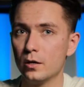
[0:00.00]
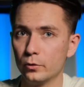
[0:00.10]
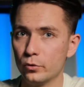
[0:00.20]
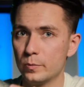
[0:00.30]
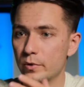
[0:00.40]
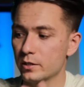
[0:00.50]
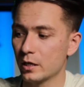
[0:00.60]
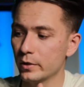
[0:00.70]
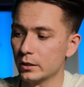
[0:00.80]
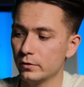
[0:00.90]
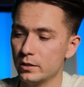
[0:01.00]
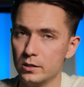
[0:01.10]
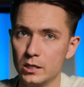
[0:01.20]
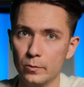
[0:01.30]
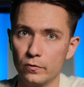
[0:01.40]
И то есть при срабатывании
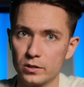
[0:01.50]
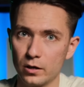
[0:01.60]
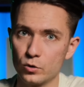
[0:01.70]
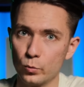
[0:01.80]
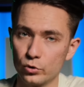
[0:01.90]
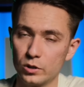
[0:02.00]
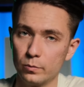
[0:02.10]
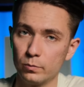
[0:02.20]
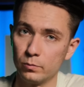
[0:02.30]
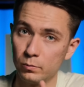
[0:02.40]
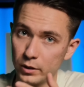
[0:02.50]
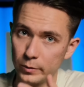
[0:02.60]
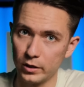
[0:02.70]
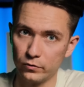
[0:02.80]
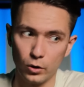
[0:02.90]
системы вы сразу можете
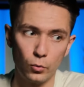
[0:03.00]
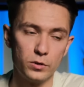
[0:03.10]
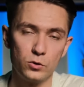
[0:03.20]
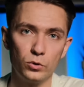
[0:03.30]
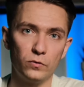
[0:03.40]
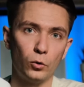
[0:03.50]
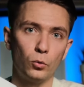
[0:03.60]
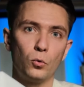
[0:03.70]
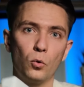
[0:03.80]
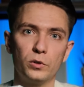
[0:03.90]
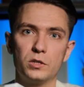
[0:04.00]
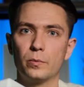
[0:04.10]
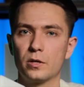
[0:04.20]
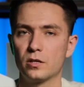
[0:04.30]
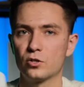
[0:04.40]
понимать, в какой зоне, в какой комнате
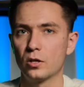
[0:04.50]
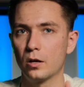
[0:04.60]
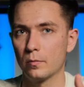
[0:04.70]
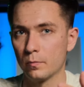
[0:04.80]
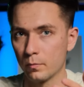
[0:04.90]
произошла